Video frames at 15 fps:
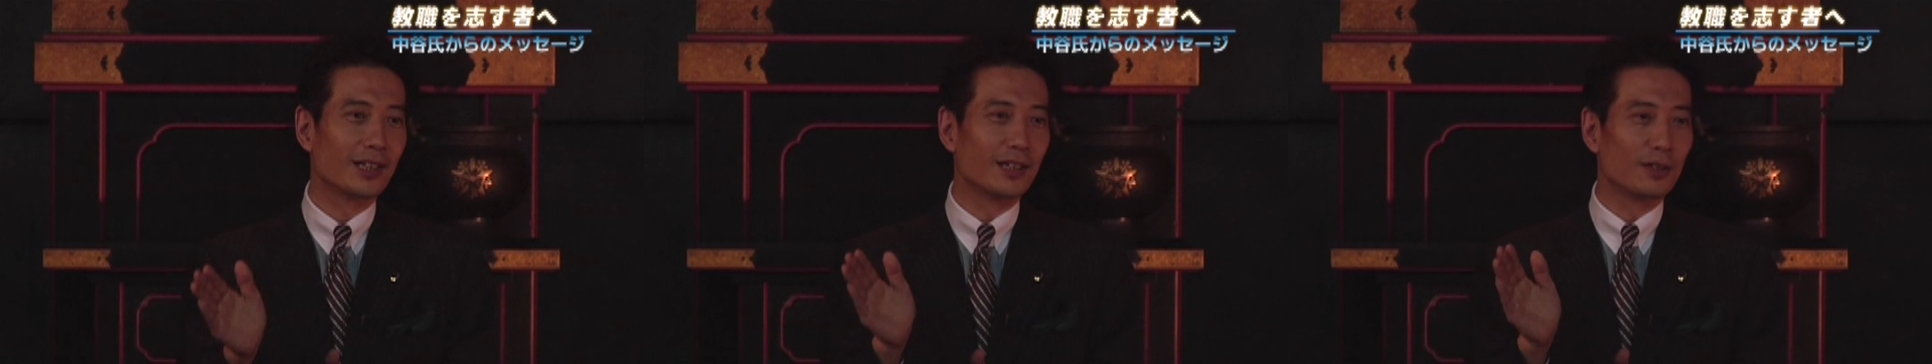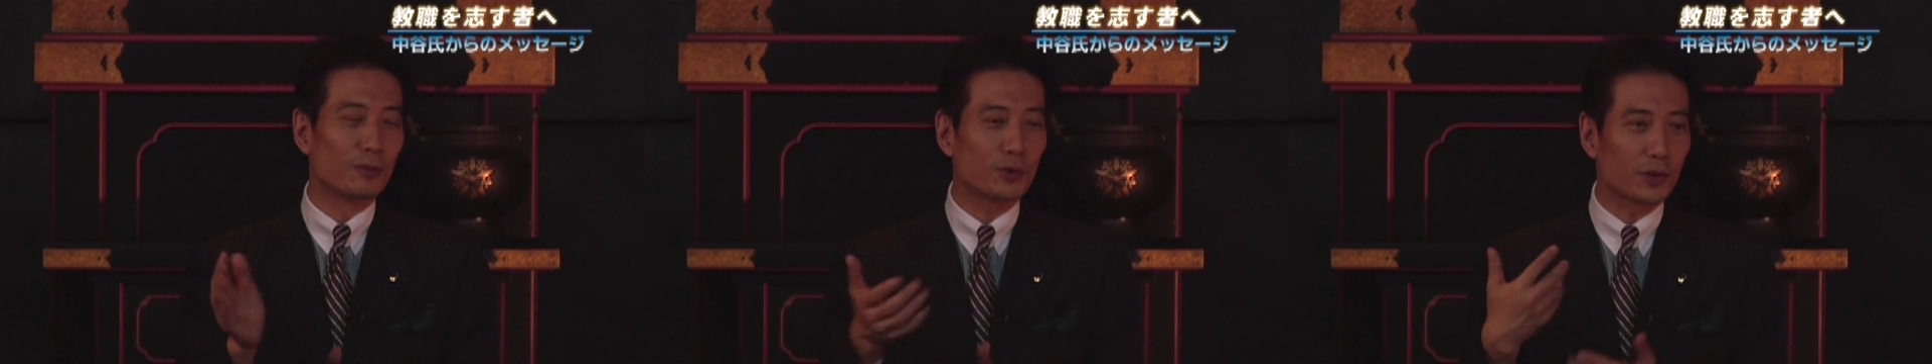
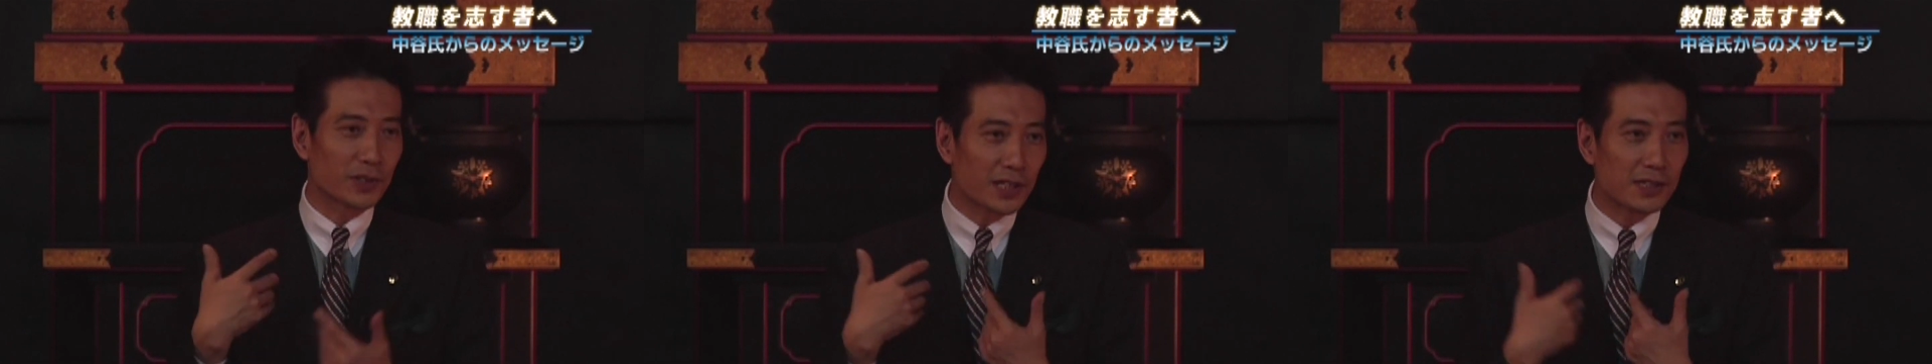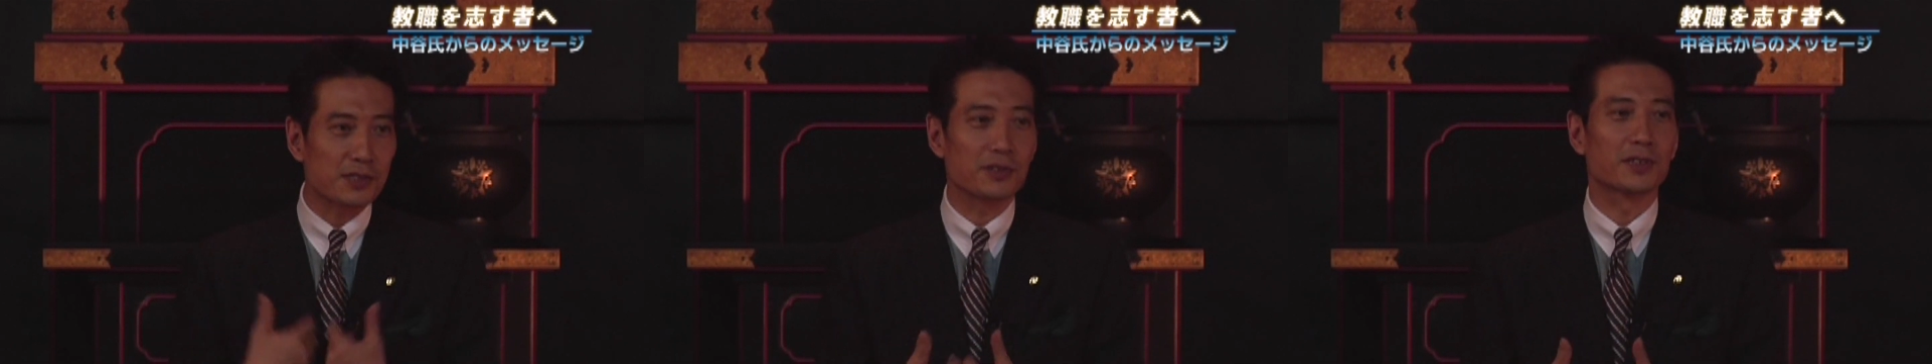僕は
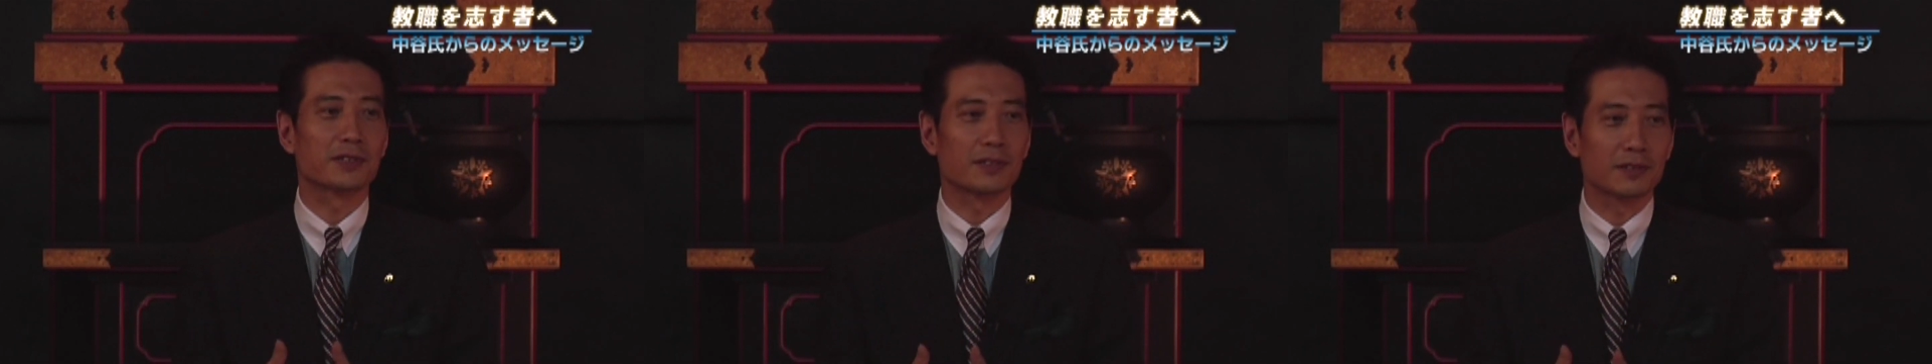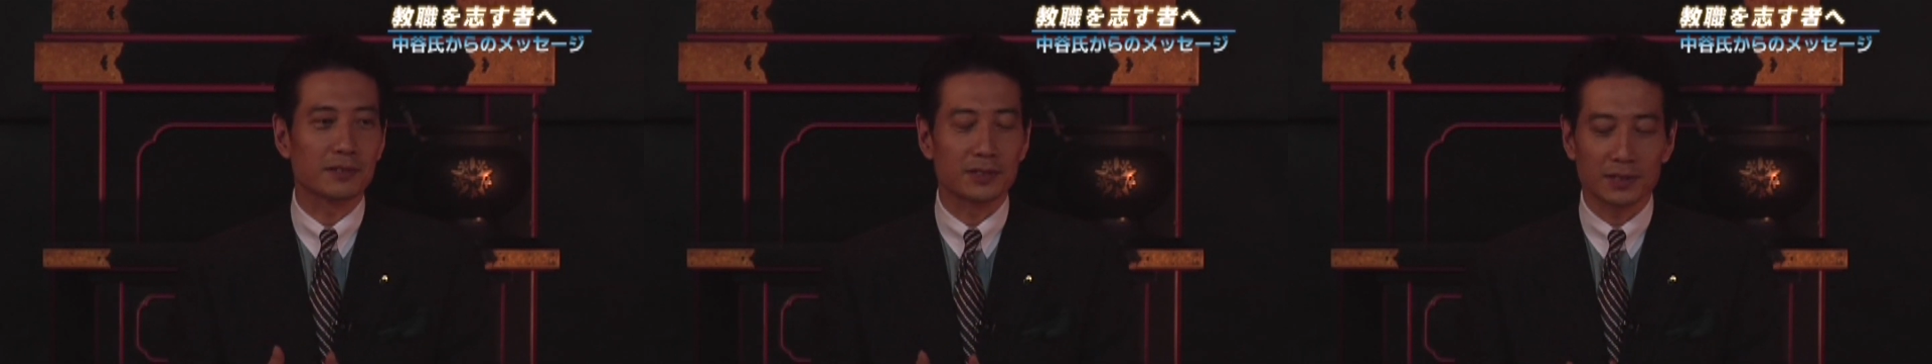ダンスをやっ
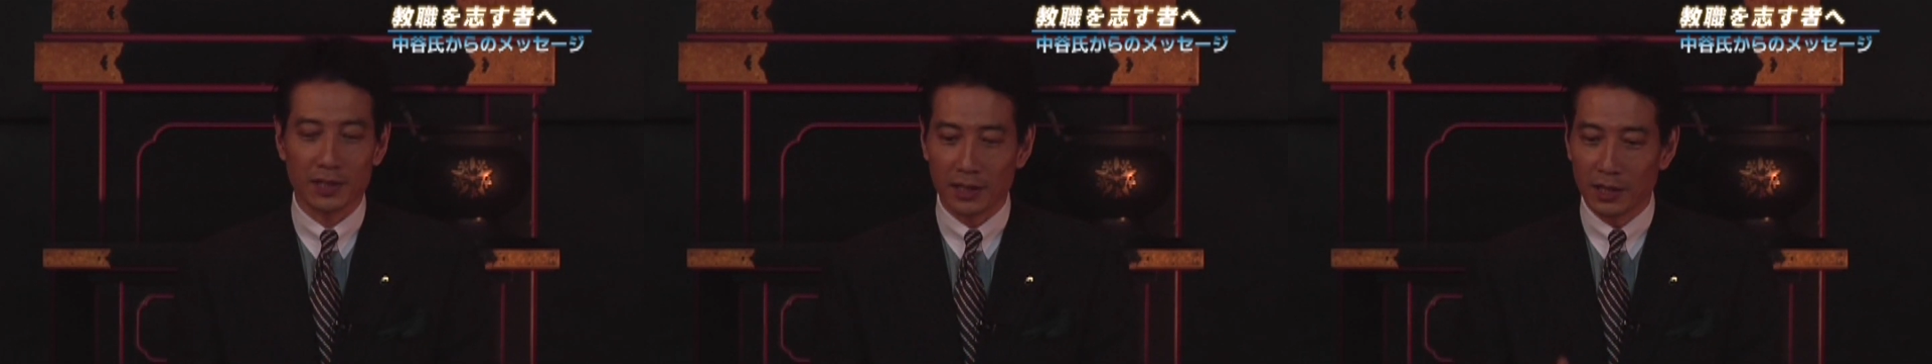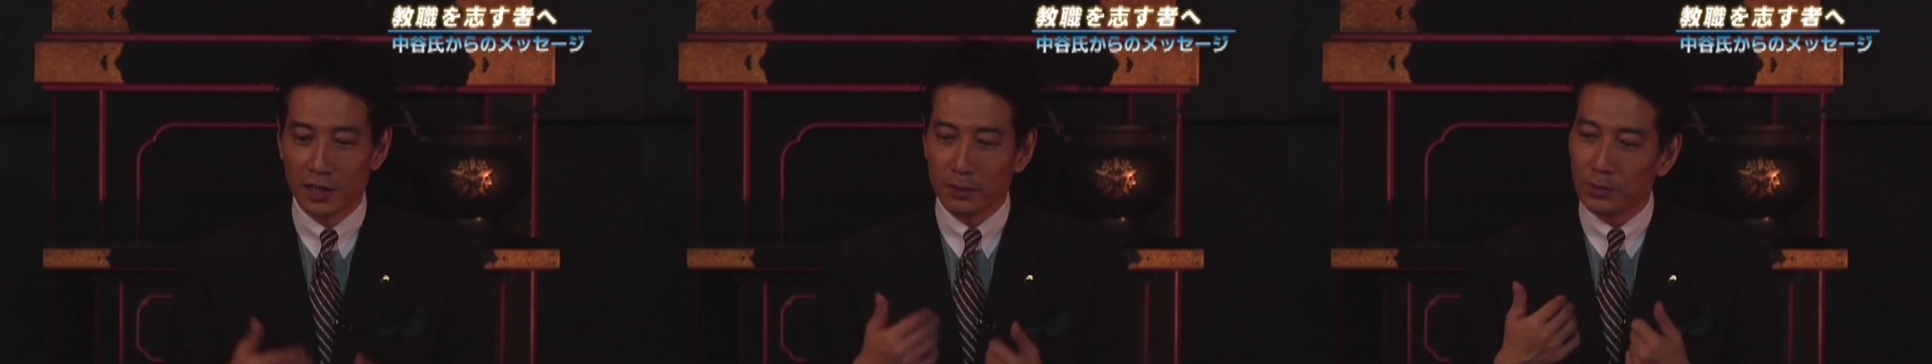てるんですが、